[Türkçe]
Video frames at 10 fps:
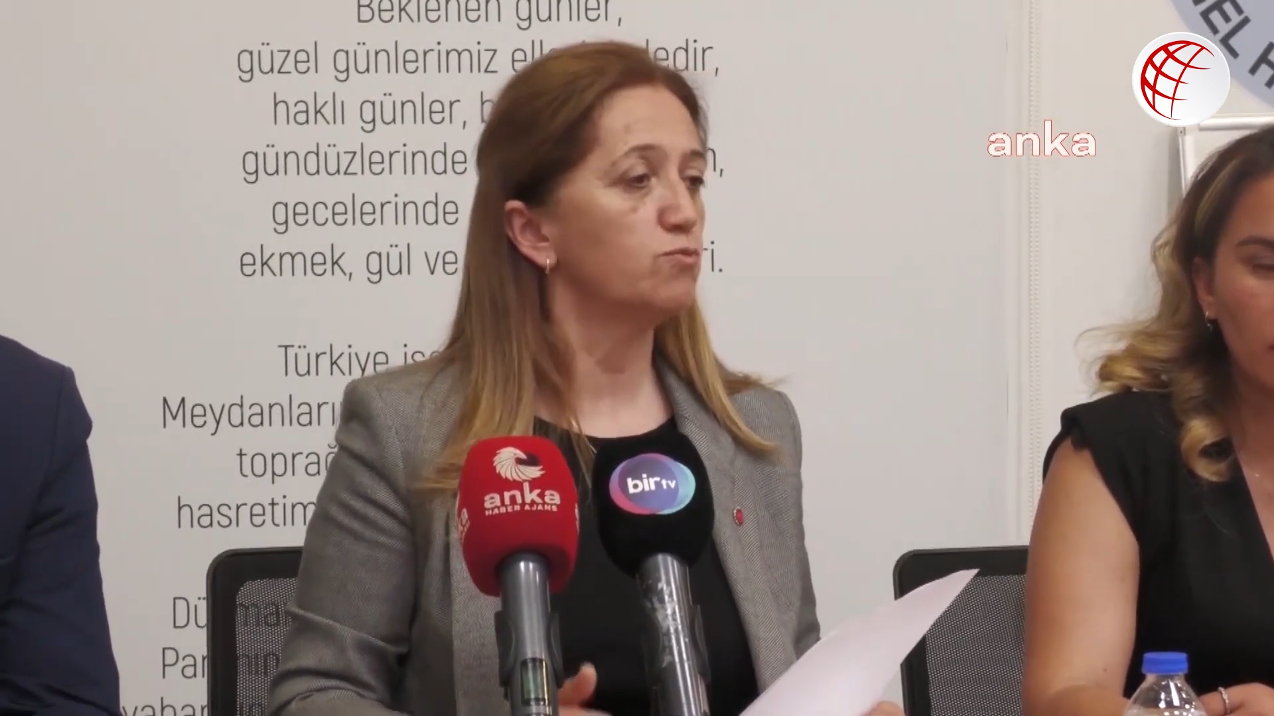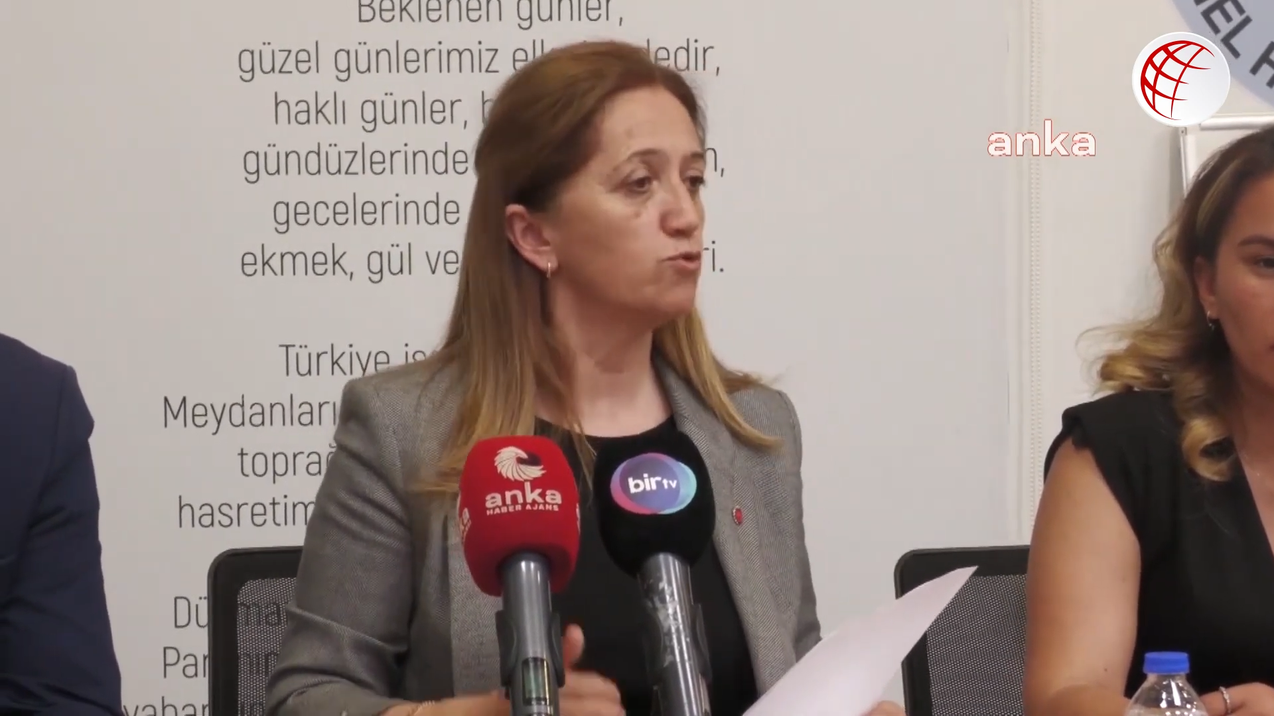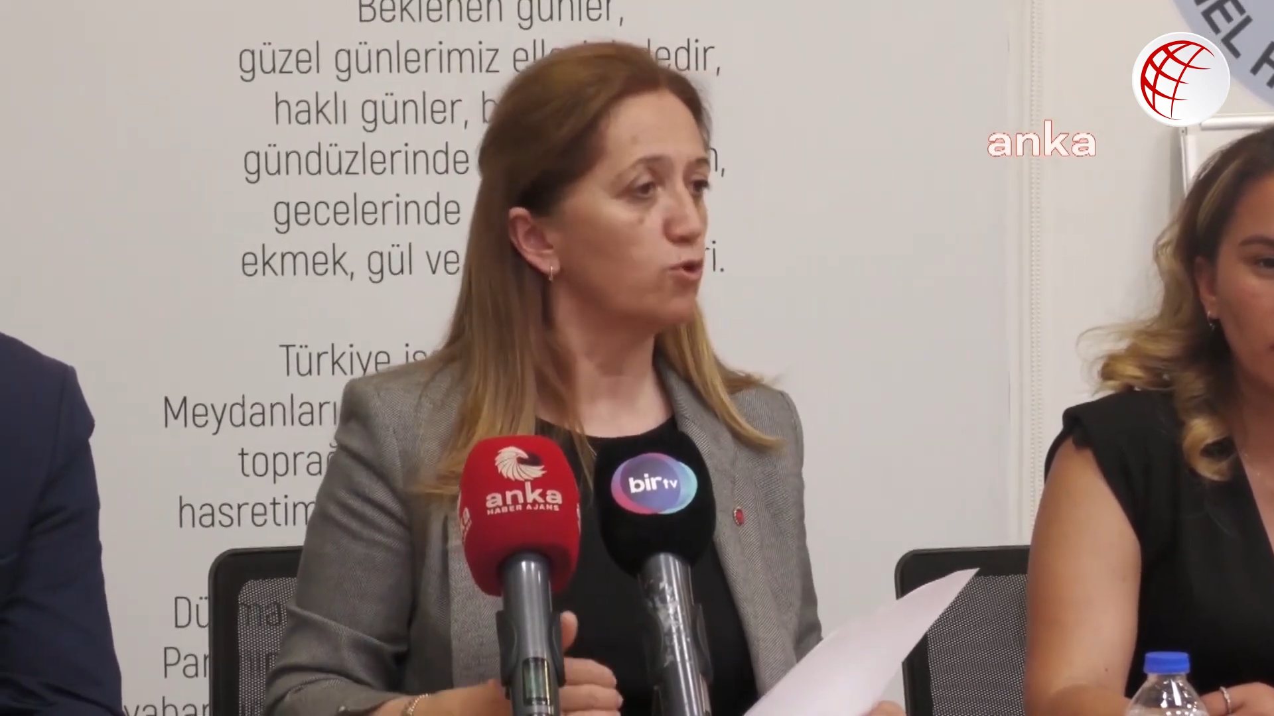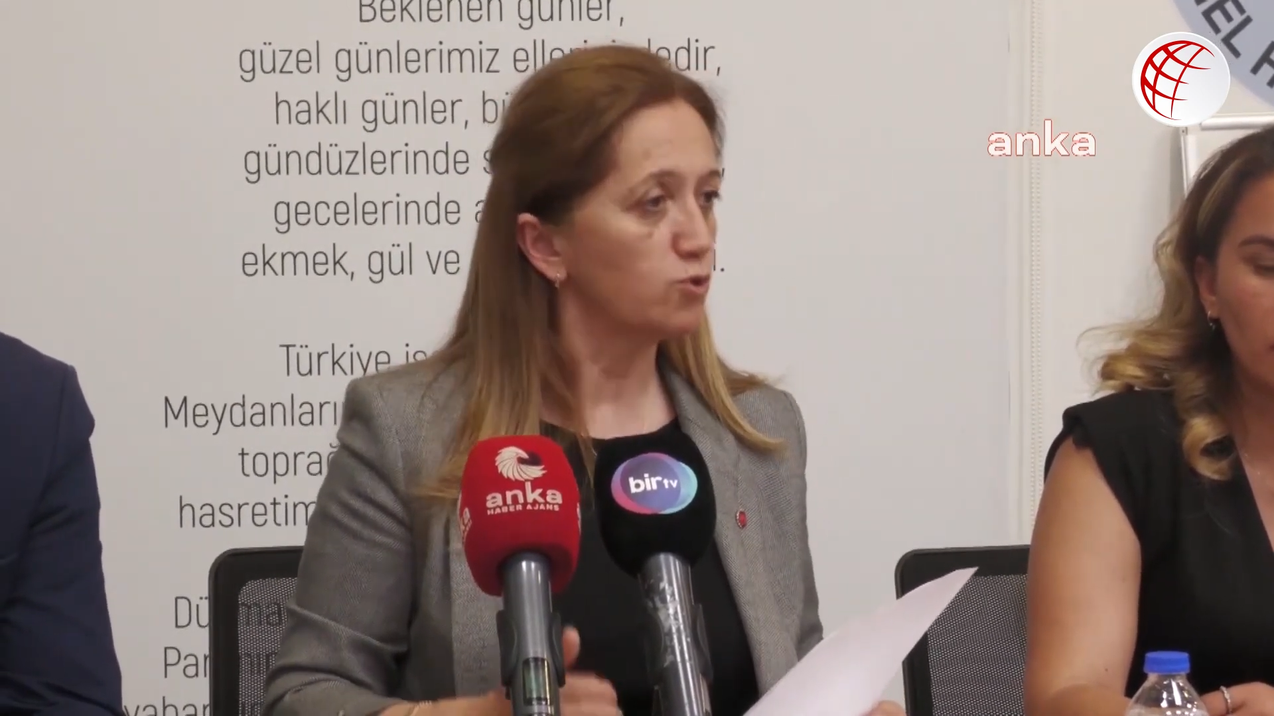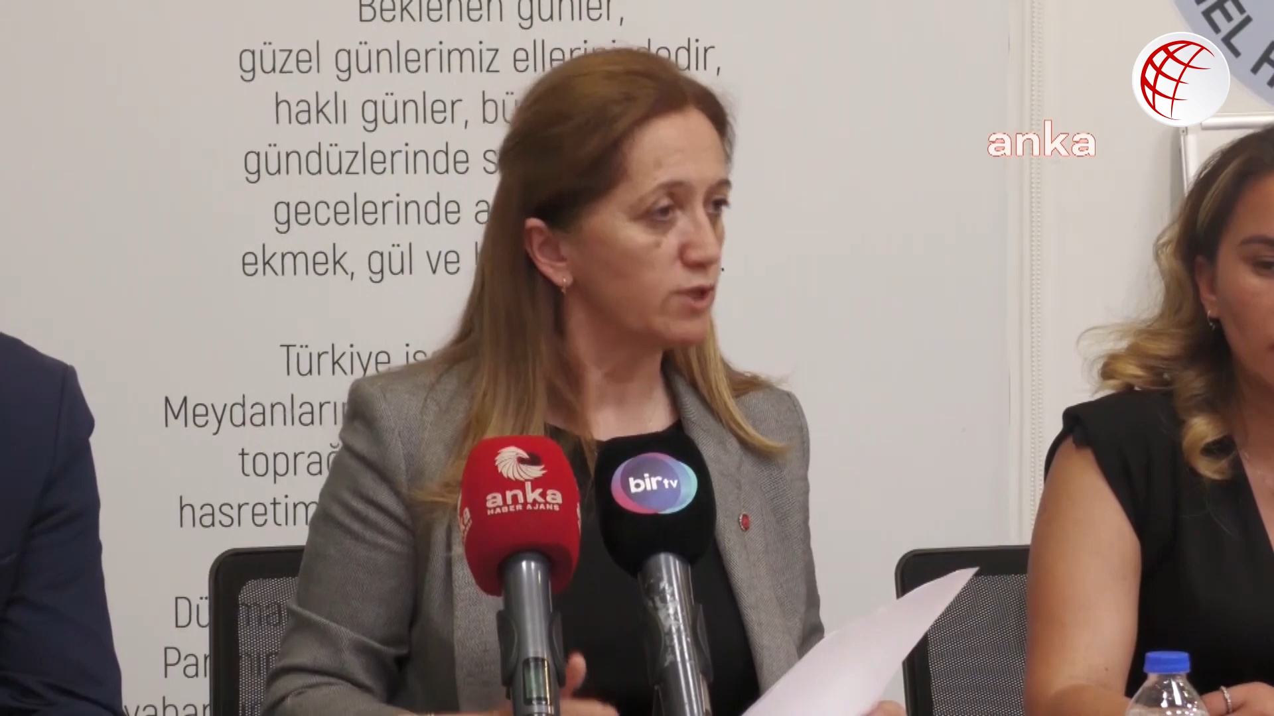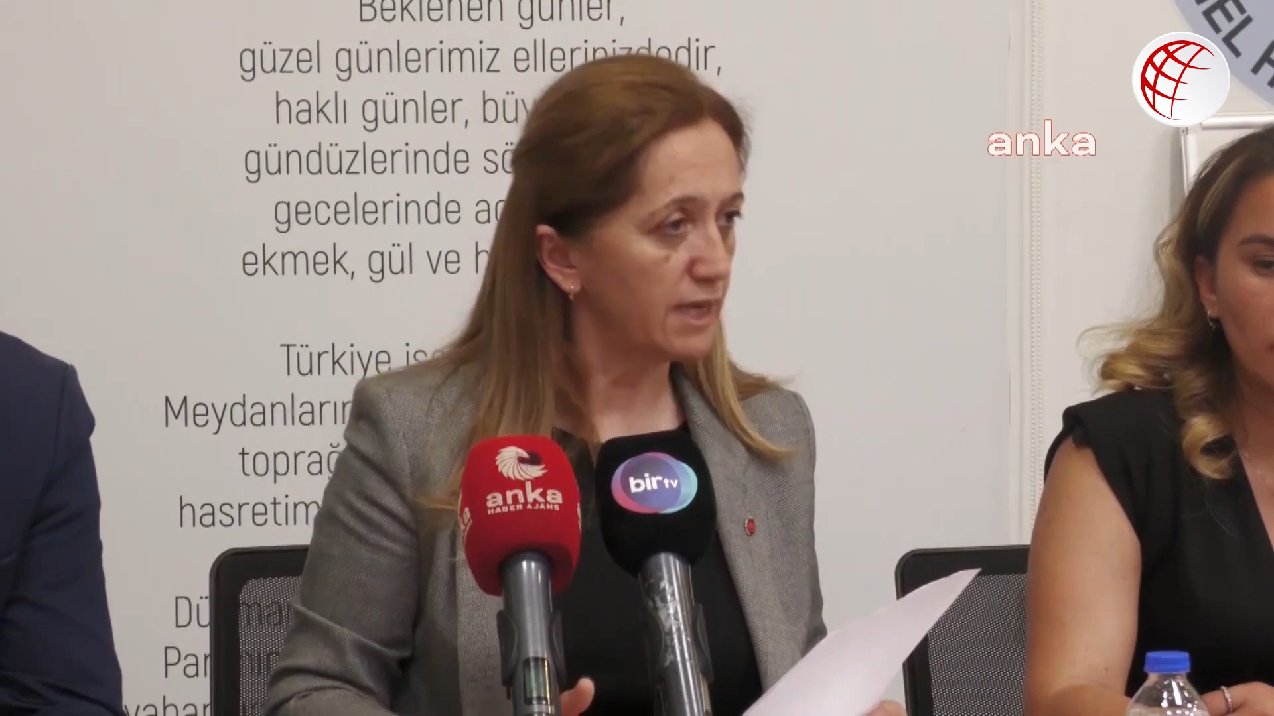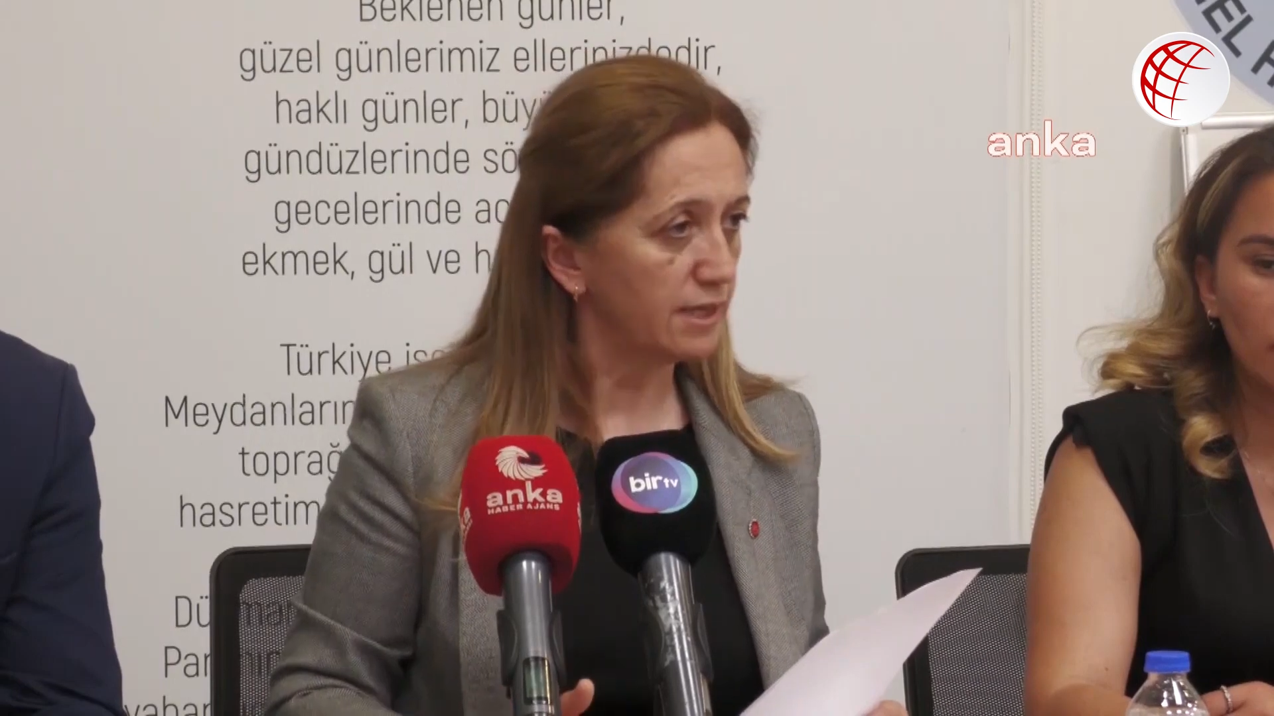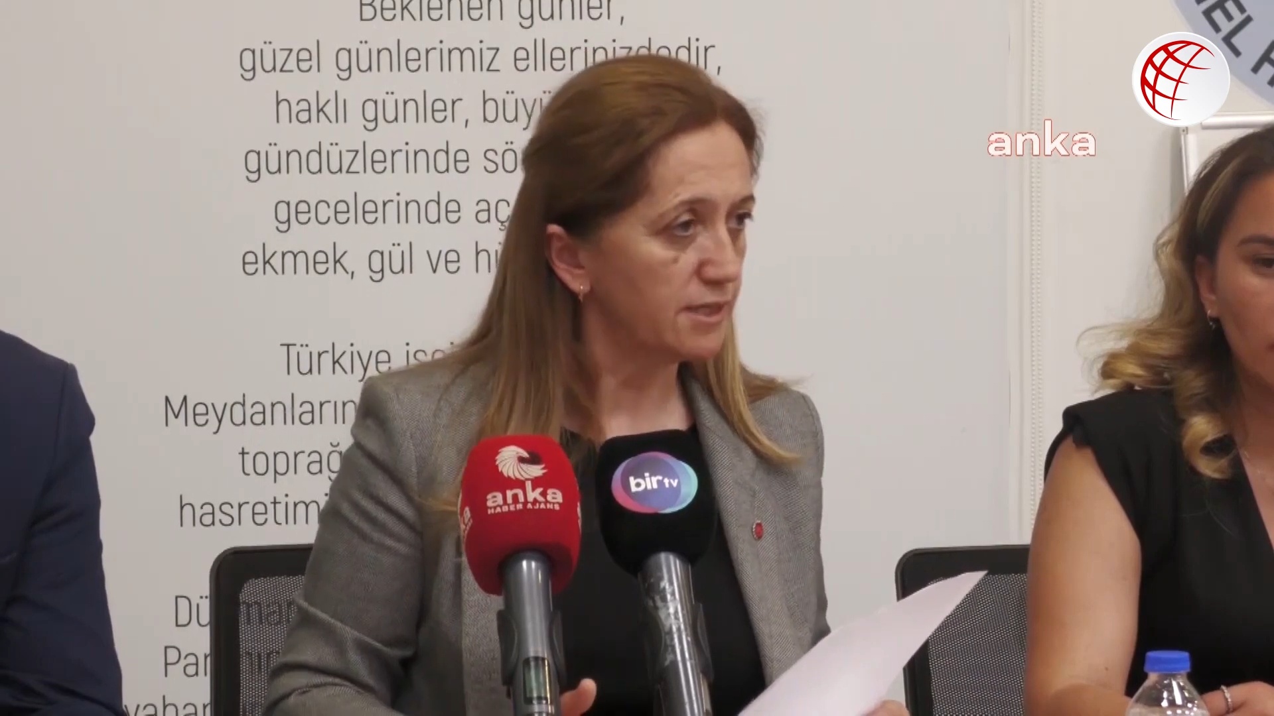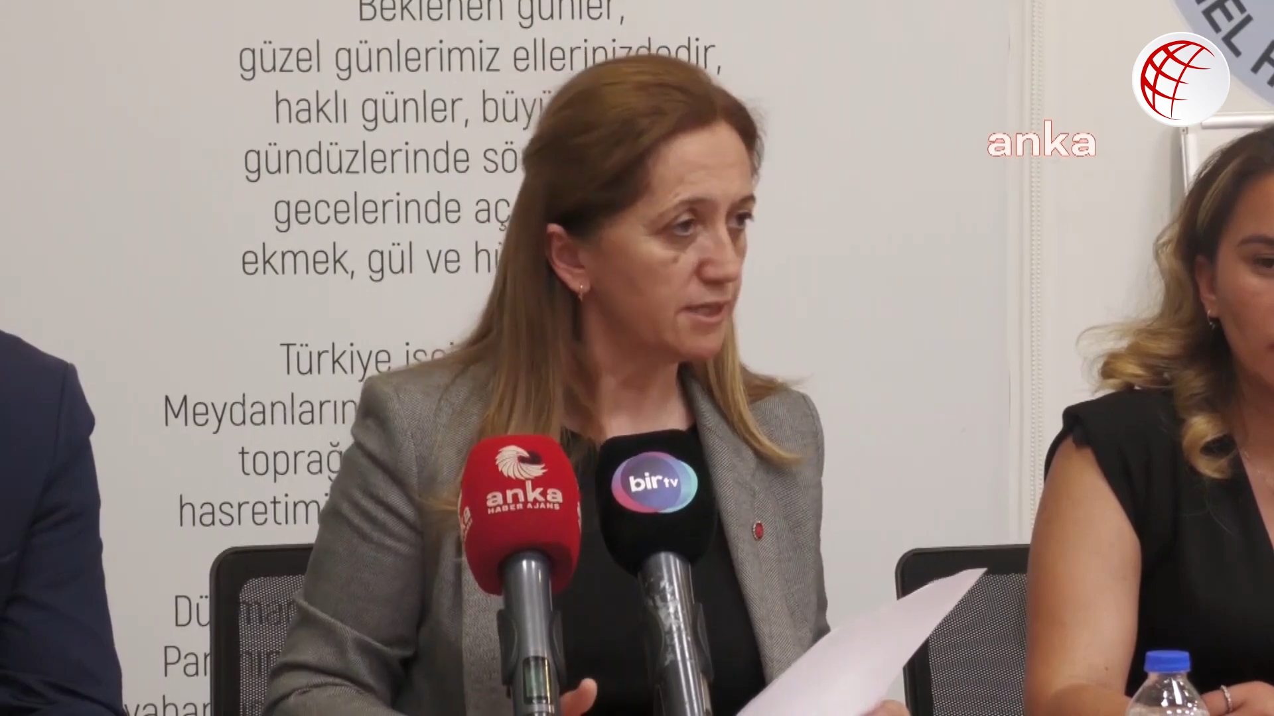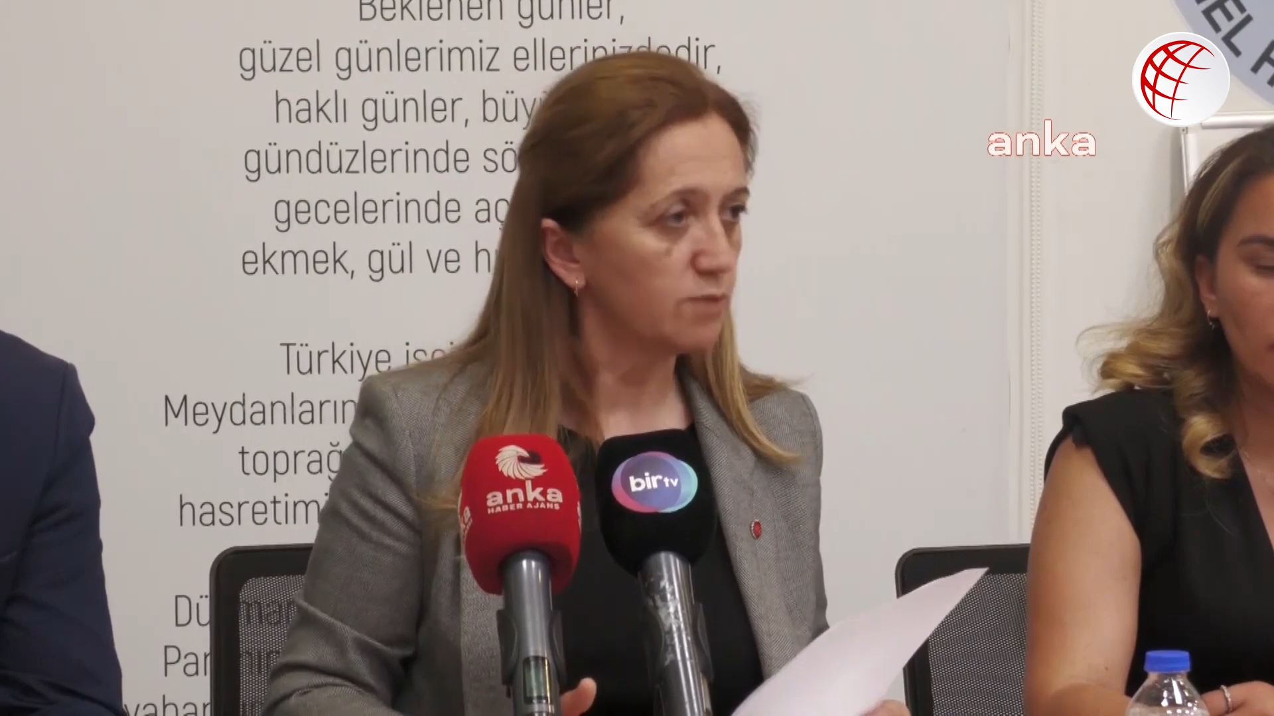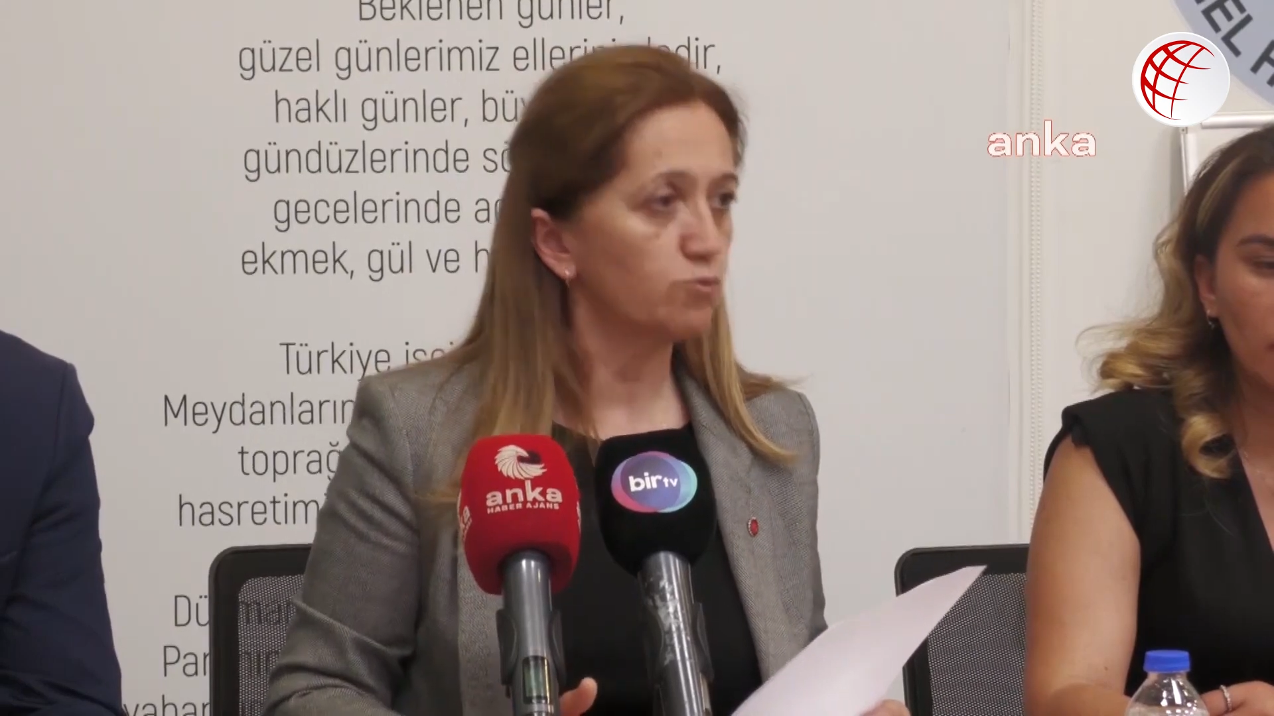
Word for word: Bu doğru değildir.